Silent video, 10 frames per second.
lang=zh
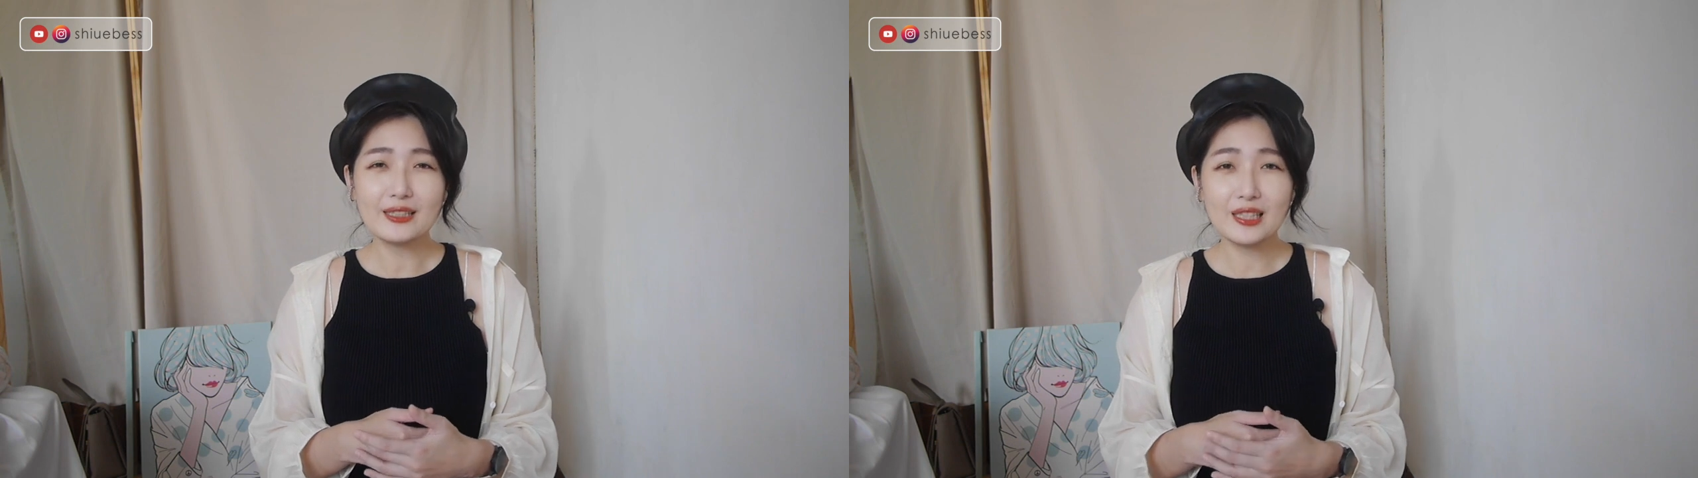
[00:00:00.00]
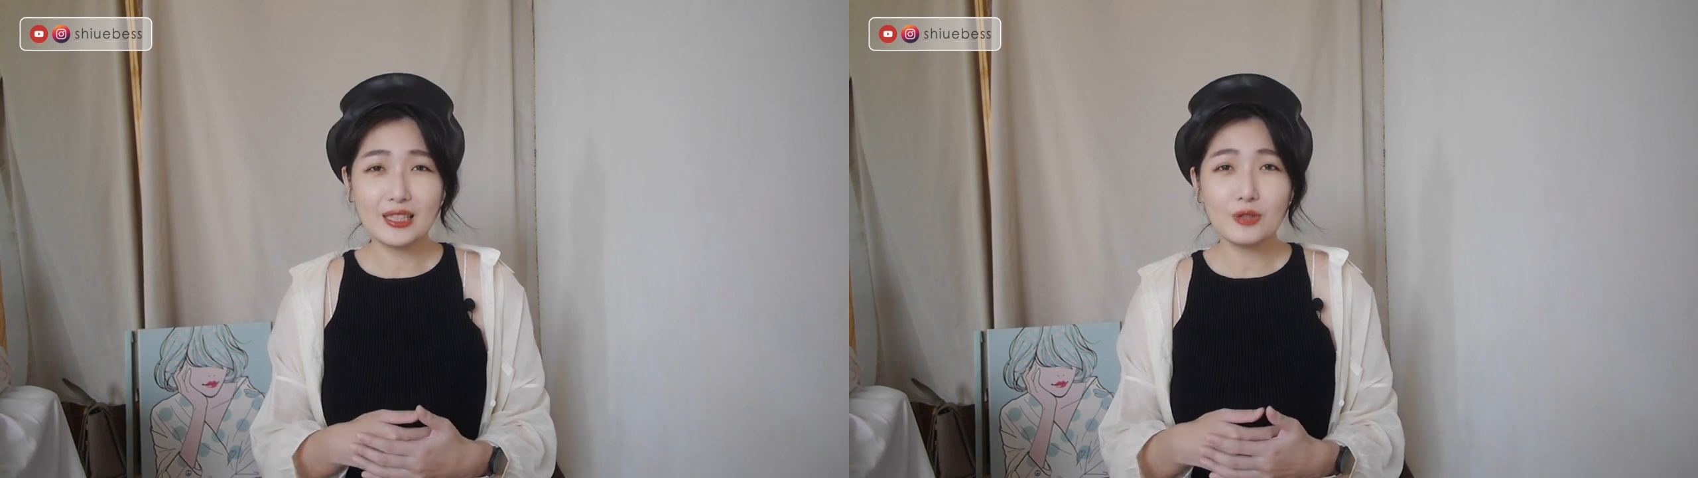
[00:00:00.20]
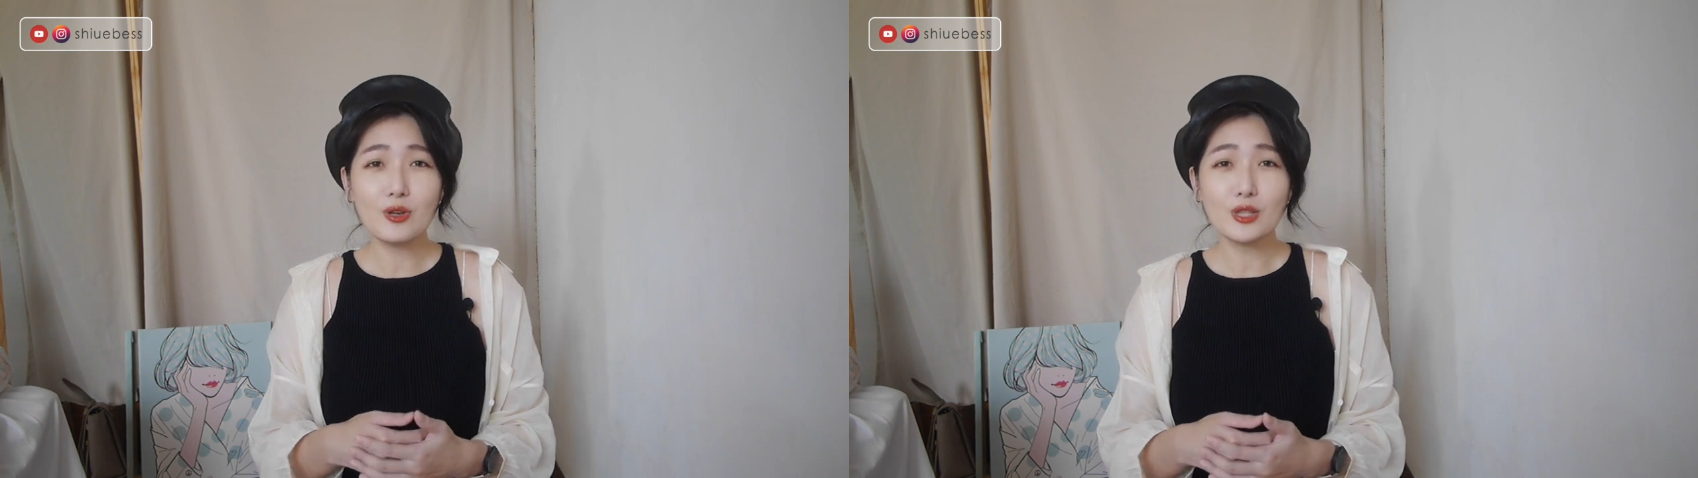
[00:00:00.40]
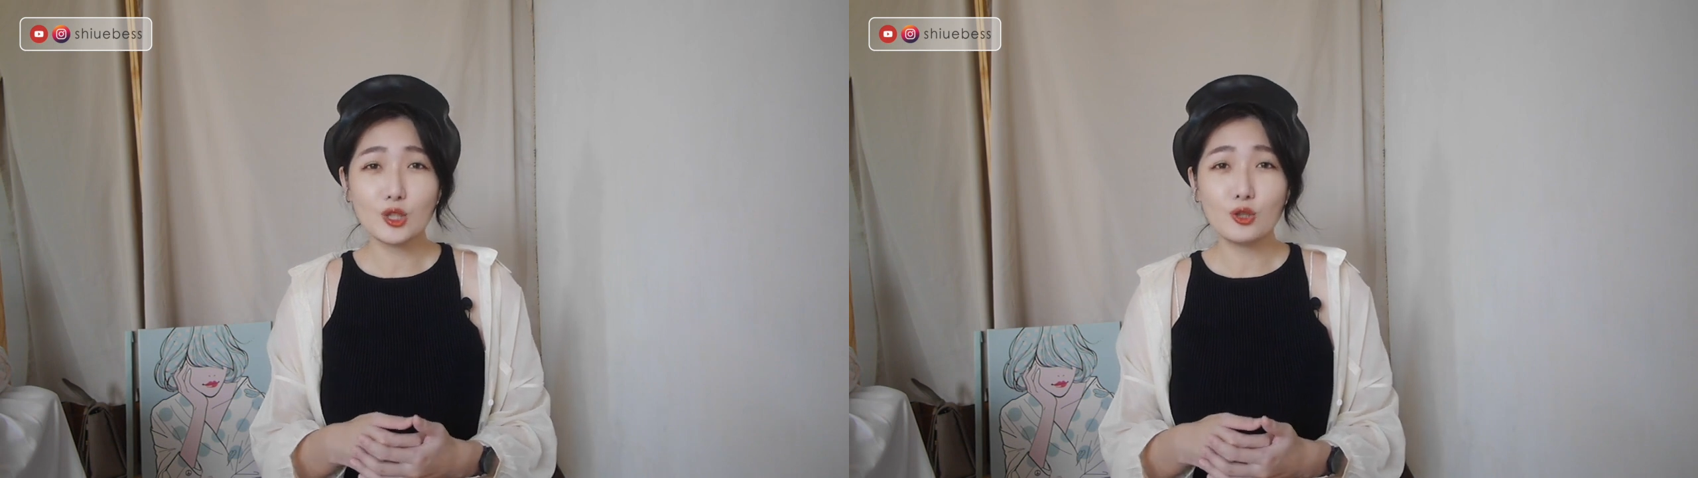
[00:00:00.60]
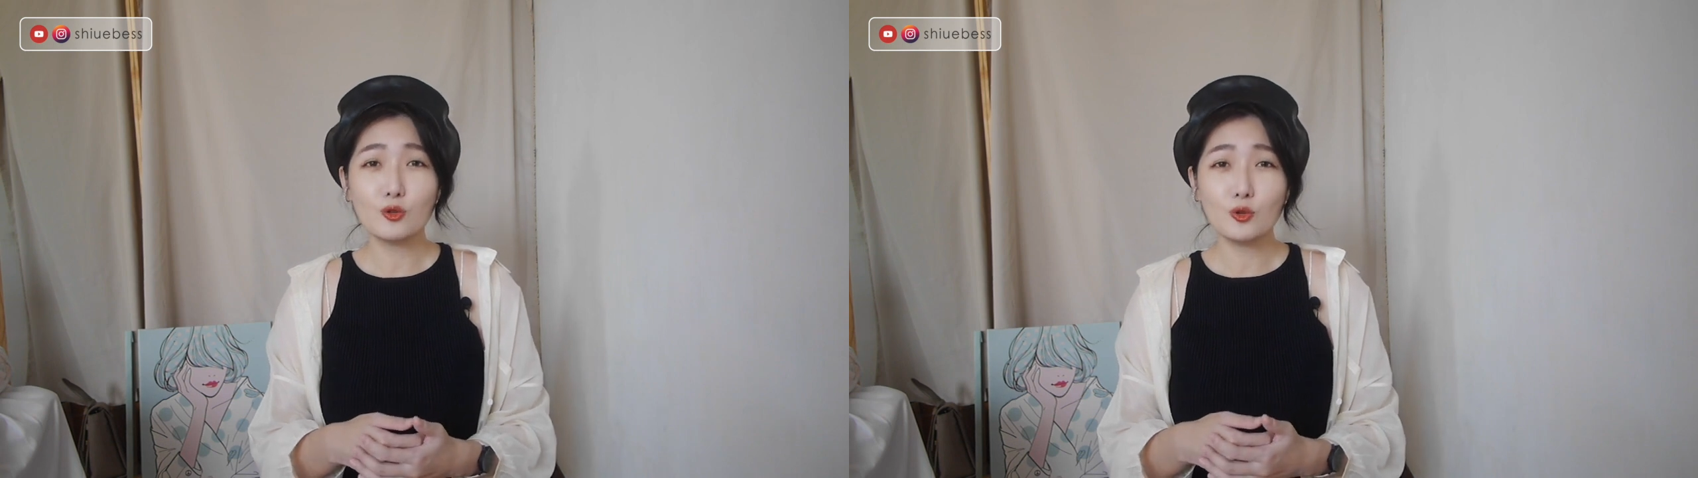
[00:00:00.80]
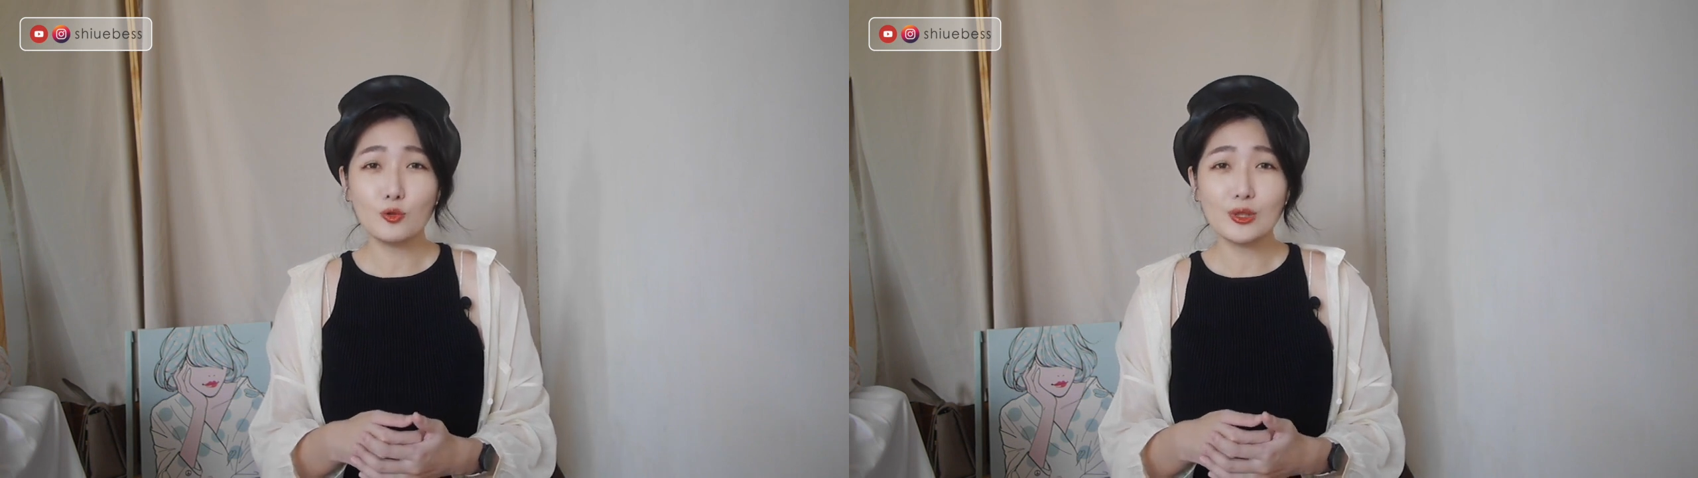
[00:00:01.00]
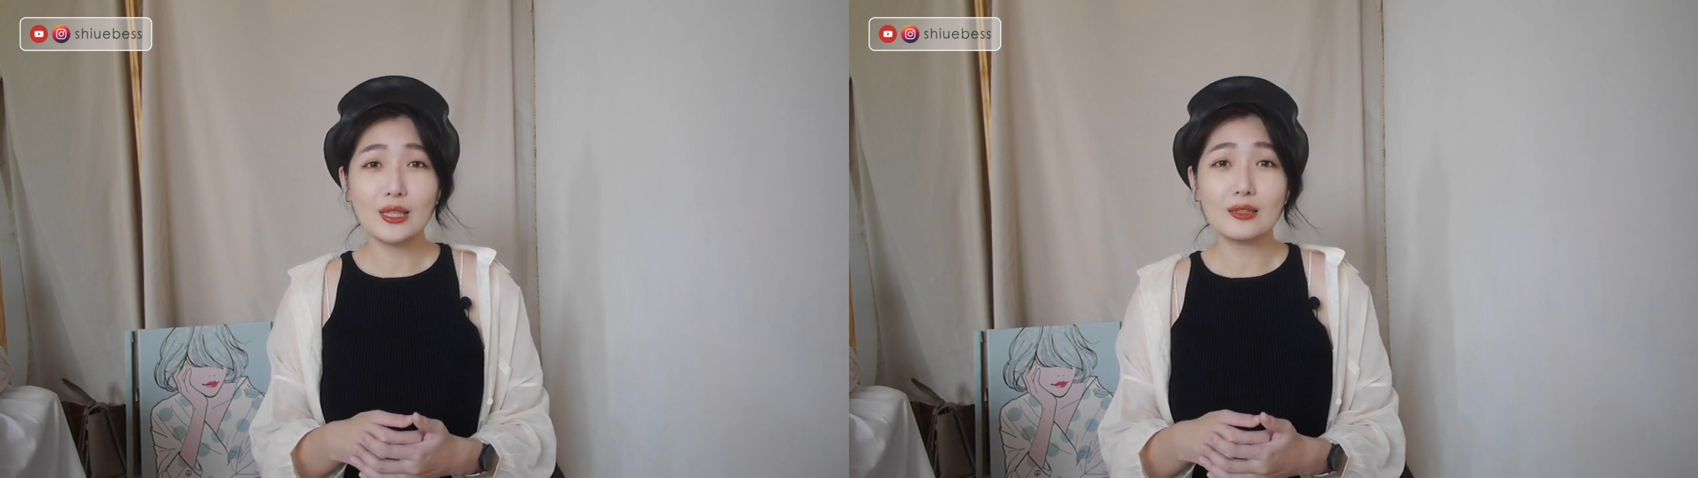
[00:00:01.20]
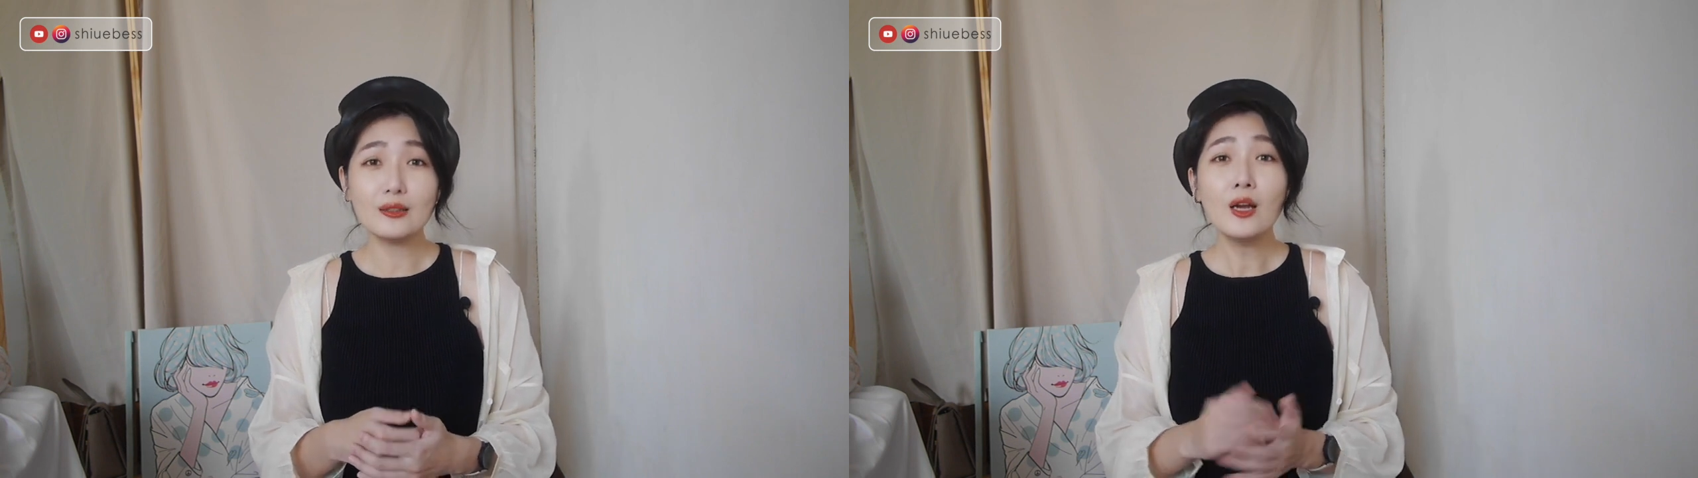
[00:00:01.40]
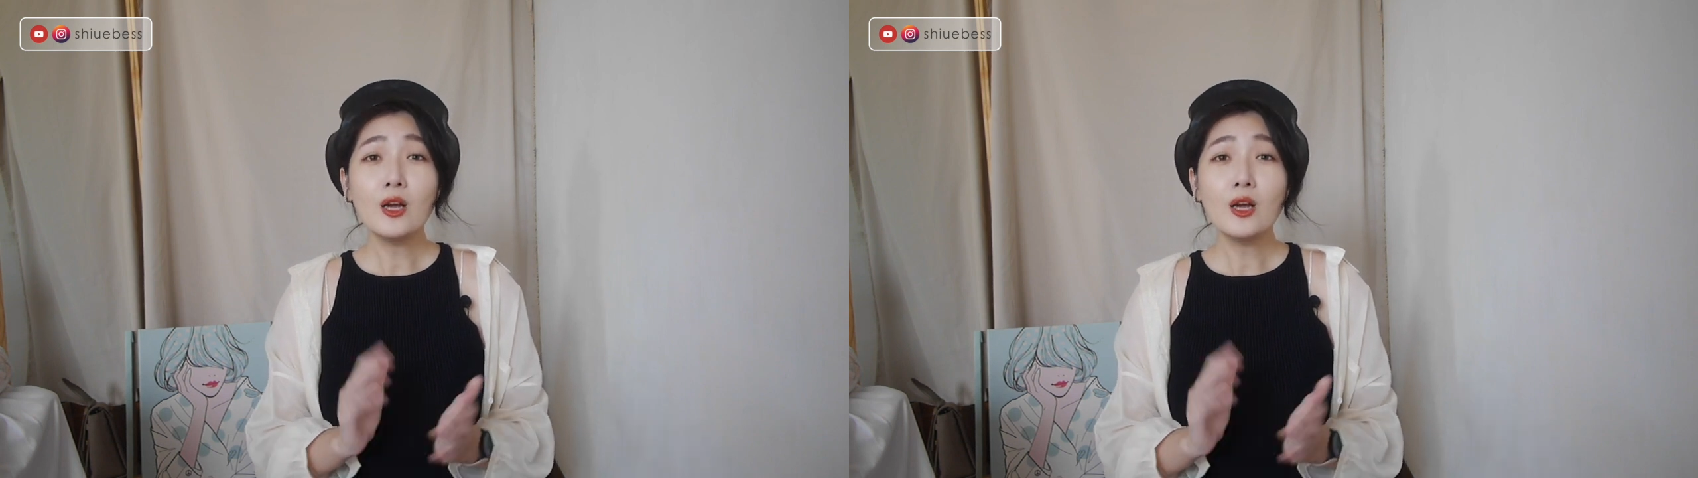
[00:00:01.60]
习惯使用图层。